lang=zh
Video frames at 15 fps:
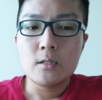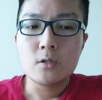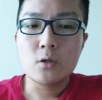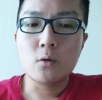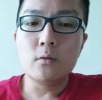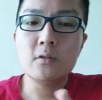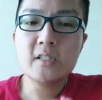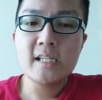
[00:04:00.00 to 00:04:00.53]

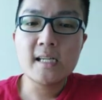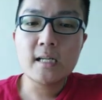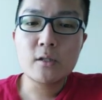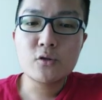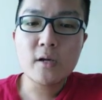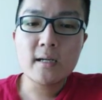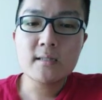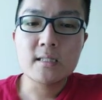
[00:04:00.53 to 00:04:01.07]
从这个
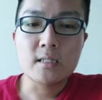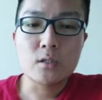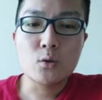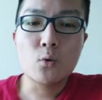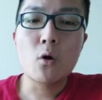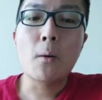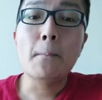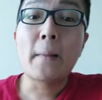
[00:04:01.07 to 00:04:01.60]
双子
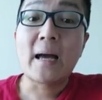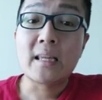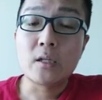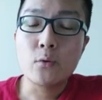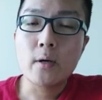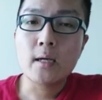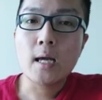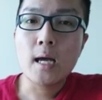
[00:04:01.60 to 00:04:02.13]
座满
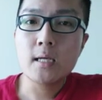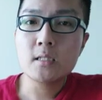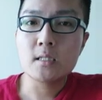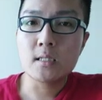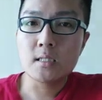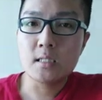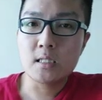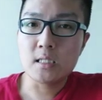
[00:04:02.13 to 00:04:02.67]
月开
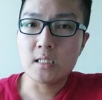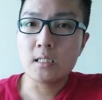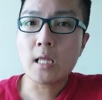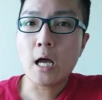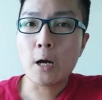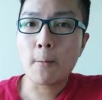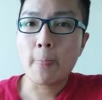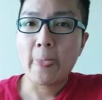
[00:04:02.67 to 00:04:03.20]
始，直
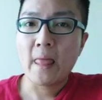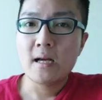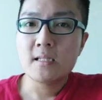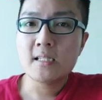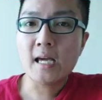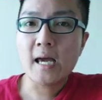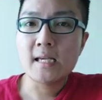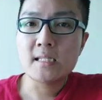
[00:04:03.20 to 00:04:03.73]
到
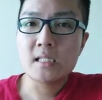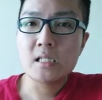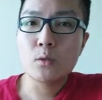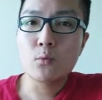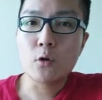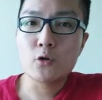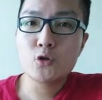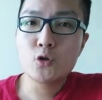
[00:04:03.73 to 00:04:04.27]
下一次
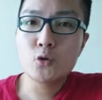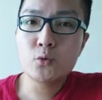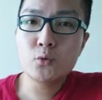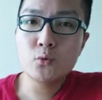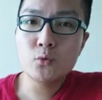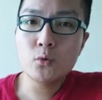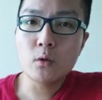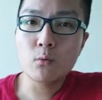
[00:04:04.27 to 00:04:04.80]
我
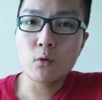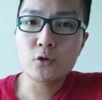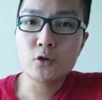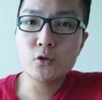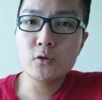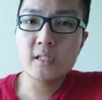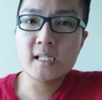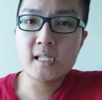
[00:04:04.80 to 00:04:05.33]
出我
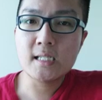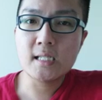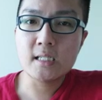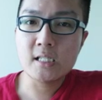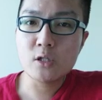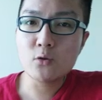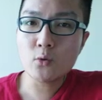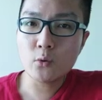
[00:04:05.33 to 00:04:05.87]
出这个
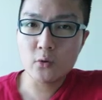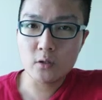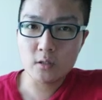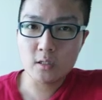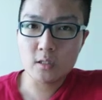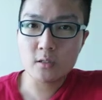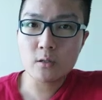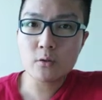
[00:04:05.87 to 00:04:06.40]
星座运
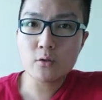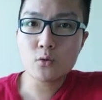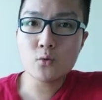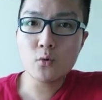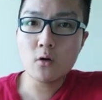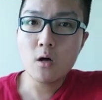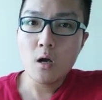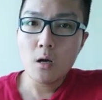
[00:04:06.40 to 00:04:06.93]
势，就是
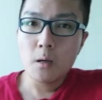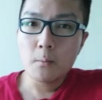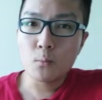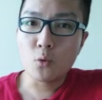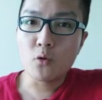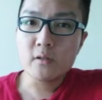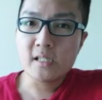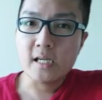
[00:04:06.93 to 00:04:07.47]
说
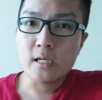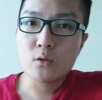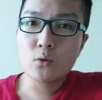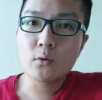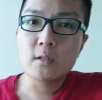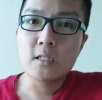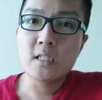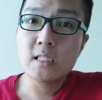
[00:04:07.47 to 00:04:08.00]
摩羯
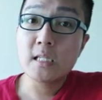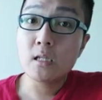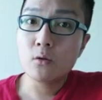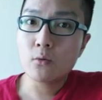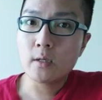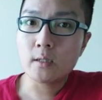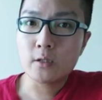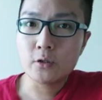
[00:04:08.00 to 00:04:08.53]
座的星
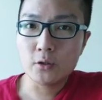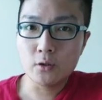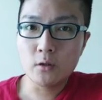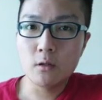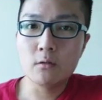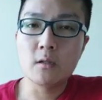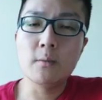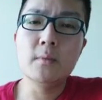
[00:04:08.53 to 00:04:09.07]
月的时
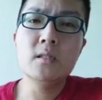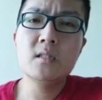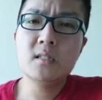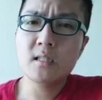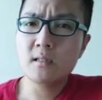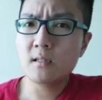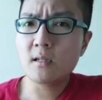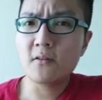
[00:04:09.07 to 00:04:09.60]
候，你们
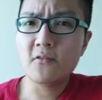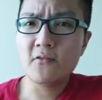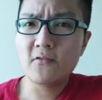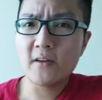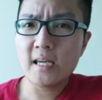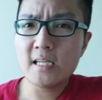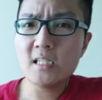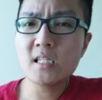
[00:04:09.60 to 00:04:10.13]
真的
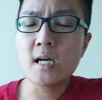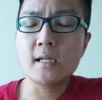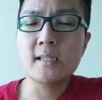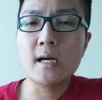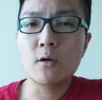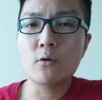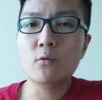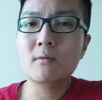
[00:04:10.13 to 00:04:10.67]
非常
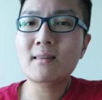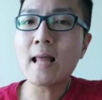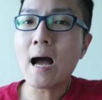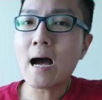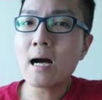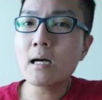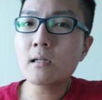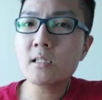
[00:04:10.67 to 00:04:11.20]
要
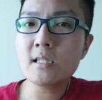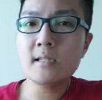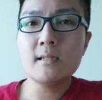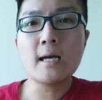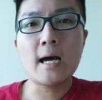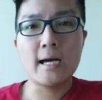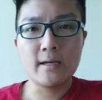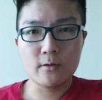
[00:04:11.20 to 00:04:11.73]
当心，
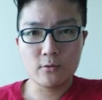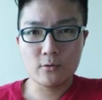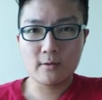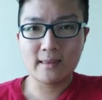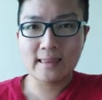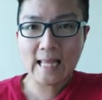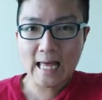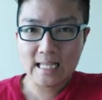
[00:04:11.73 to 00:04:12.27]
还要
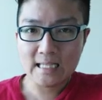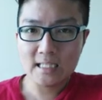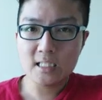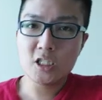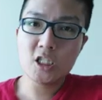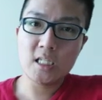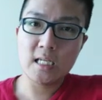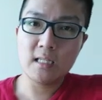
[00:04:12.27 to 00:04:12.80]
担
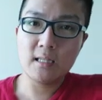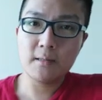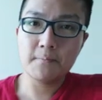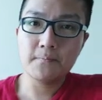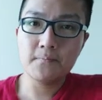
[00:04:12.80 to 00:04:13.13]
心。